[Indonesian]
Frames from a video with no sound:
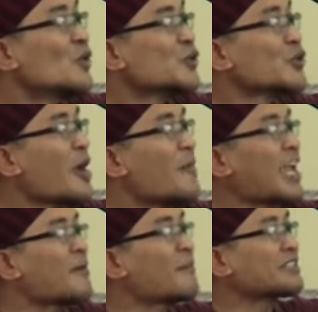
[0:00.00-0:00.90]
Sudah
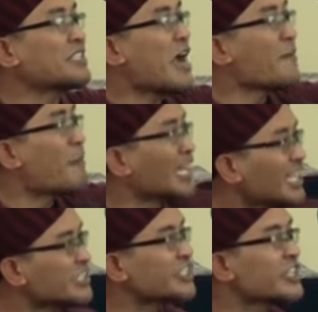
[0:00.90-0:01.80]
barang pasti yang
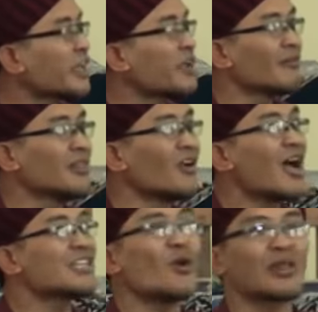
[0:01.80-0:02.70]
paling dicintai Allah
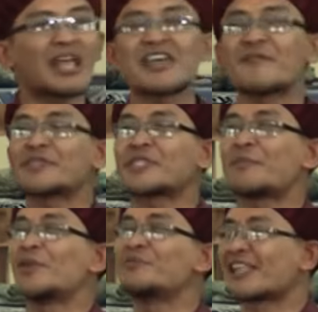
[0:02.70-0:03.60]
adalah orang yang
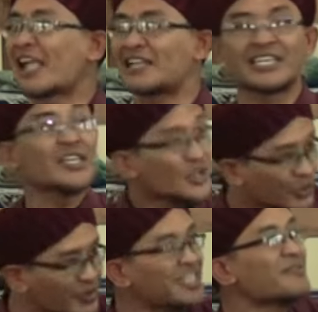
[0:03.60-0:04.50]
sebelum terdengar azan
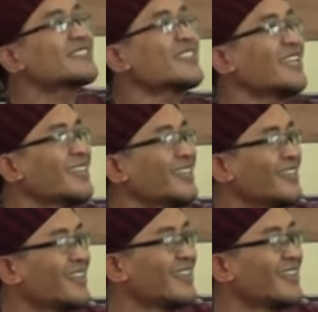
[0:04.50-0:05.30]
sudah di masjid.